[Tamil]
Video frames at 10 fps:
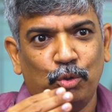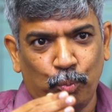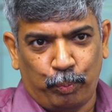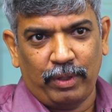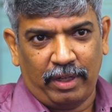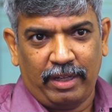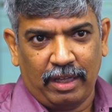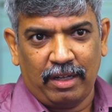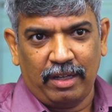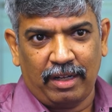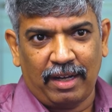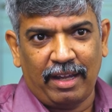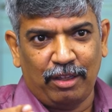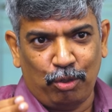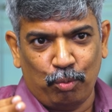முப்பது
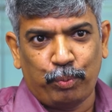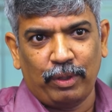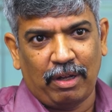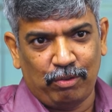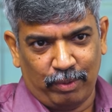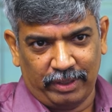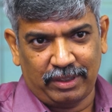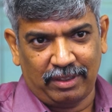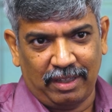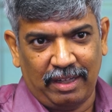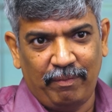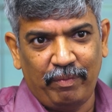ரெண்டாயிரத்தி முப்பதாவது வருஷத்தில்